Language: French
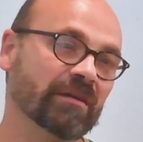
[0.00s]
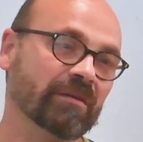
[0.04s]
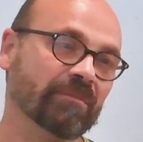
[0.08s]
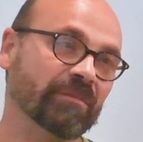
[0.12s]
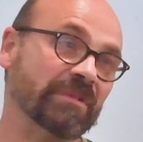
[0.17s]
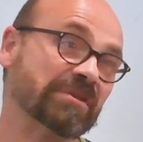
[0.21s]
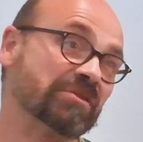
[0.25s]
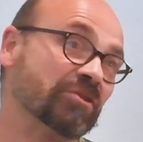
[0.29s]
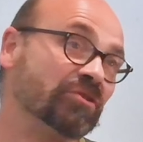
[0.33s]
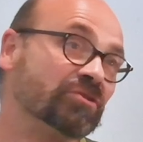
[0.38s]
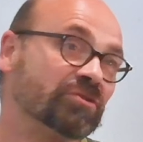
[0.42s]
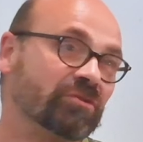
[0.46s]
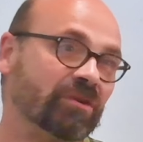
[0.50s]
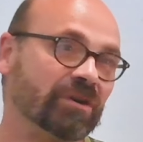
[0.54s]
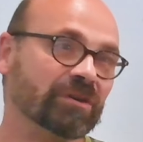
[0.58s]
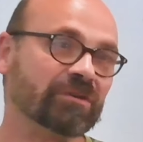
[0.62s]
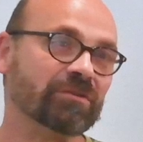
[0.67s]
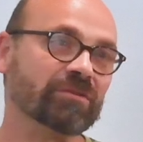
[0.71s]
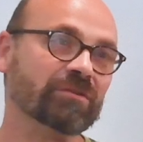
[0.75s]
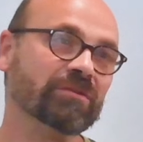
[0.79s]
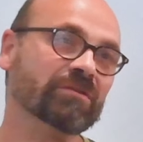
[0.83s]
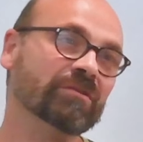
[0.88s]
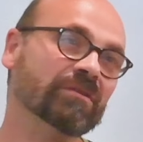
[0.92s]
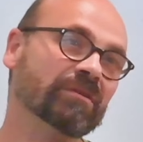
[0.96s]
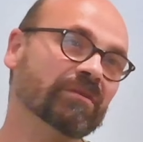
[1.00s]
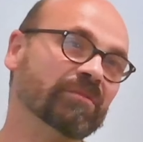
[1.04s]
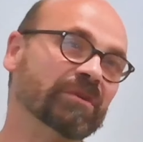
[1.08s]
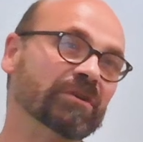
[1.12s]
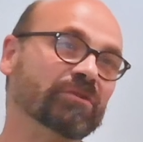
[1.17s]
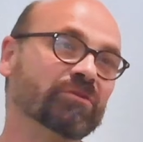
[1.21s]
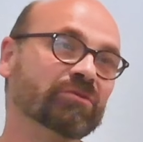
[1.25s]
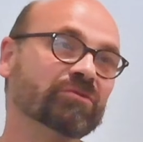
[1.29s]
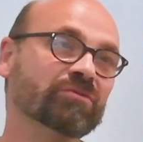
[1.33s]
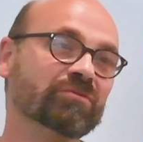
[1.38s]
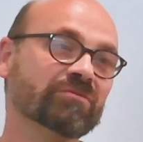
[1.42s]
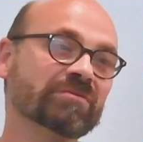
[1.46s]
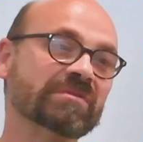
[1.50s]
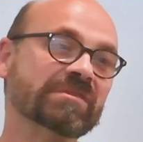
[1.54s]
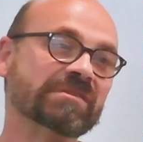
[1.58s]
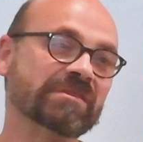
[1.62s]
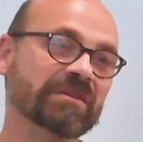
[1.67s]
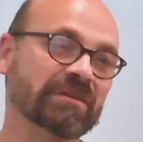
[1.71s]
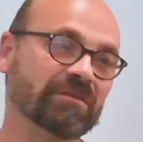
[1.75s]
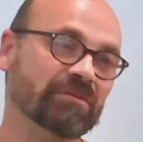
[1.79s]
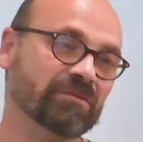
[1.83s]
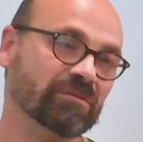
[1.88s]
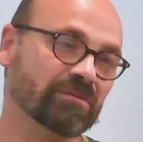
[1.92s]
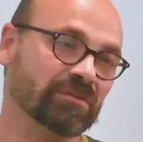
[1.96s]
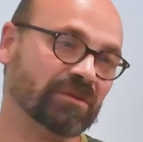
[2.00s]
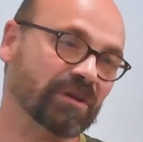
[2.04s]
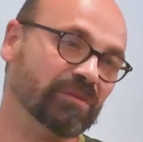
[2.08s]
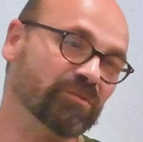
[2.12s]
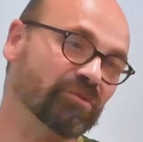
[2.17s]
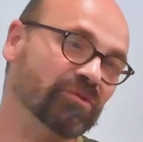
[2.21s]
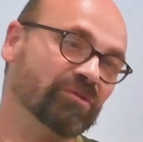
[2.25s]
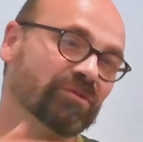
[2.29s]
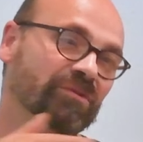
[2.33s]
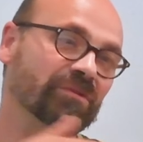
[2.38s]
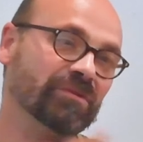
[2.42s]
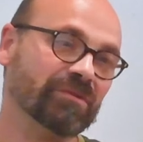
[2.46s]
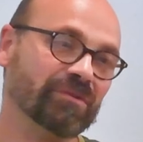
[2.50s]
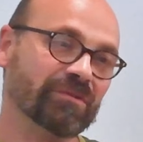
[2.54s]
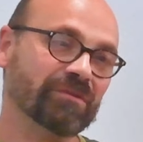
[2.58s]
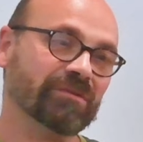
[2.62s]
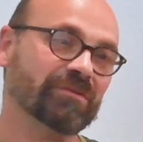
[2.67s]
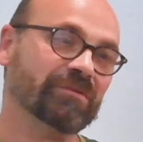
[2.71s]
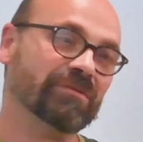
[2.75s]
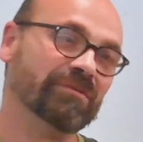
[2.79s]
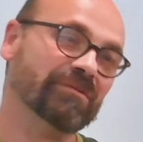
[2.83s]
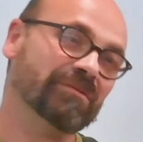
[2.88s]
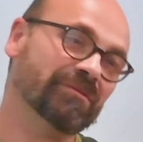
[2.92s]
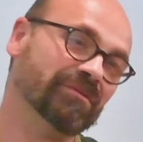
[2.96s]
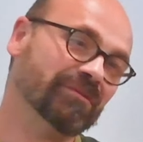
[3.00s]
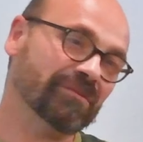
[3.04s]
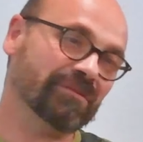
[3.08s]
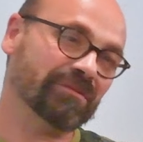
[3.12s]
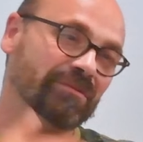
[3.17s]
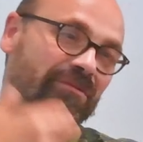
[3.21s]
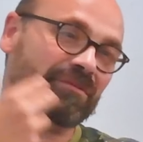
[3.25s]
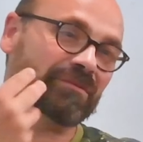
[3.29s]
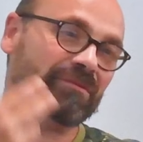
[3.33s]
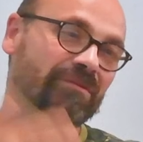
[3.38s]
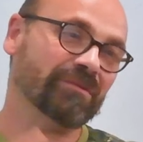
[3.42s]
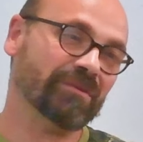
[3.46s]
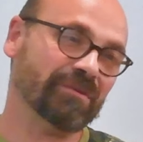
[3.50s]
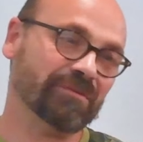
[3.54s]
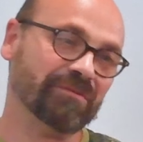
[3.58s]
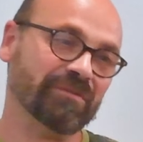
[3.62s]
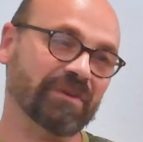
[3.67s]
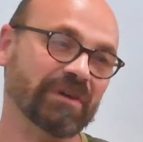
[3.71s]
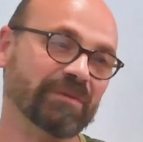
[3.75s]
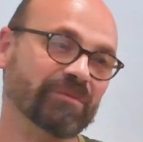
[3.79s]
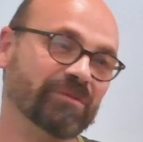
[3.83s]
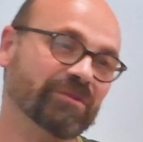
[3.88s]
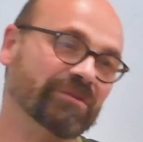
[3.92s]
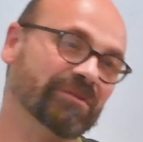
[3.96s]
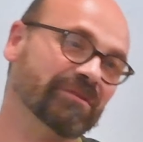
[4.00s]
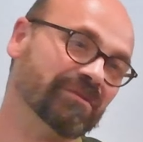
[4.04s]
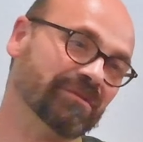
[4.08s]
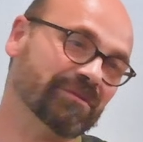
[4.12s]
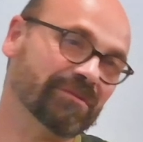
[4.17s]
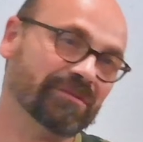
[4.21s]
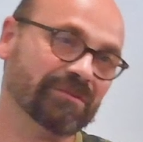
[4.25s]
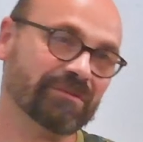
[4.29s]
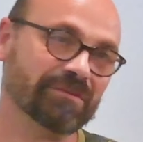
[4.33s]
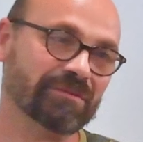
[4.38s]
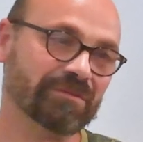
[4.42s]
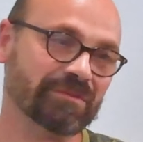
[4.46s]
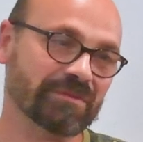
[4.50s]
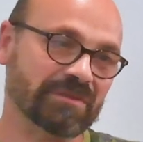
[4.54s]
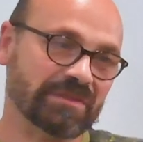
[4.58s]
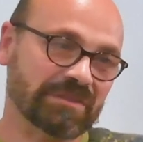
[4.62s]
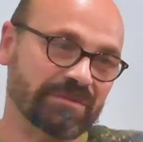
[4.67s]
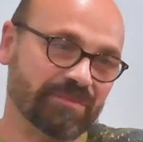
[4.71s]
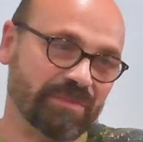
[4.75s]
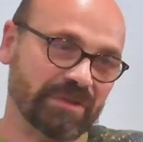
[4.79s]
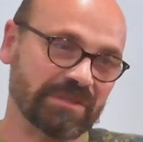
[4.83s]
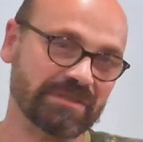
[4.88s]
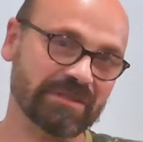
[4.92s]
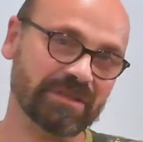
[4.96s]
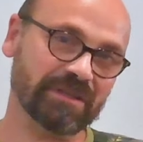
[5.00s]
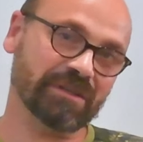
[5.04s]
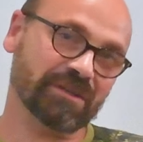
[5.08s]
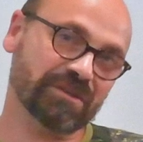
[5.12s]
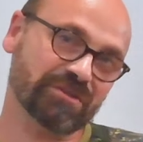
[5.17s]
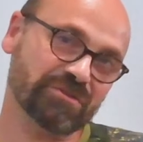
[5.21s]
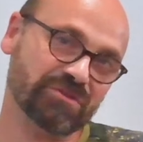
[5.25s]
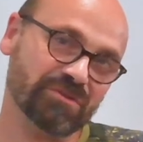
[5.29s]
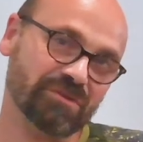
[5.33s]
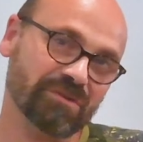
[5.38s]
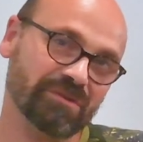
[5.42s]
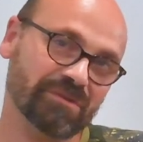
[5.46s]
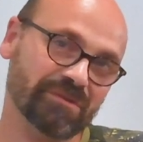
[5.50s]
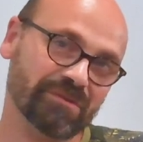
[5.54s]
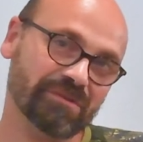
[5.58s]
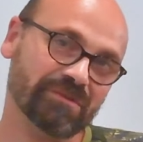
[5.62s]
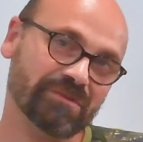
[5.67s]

Parce que je crois que Amélie c'est le Camus euh, en femme, euh, espèce d'écriture